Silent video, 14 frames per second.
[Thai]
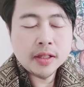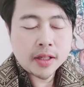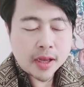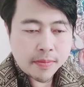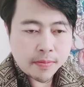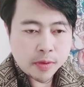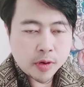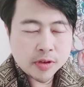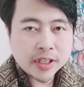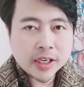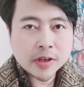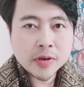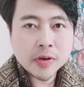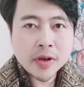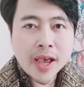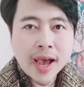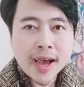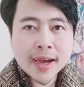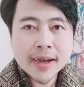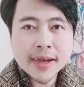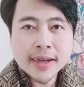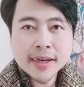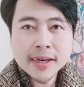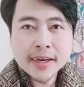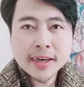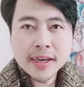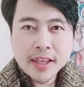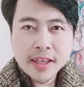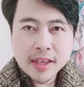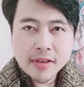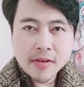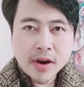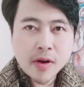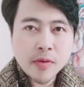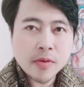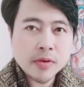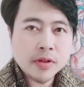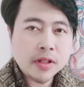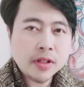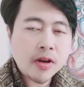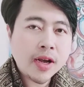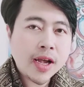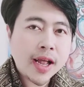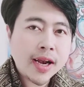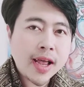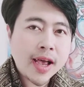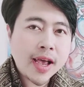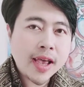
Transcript: ทำทุกสิ่งทุกอย่างที่เราต้องการได้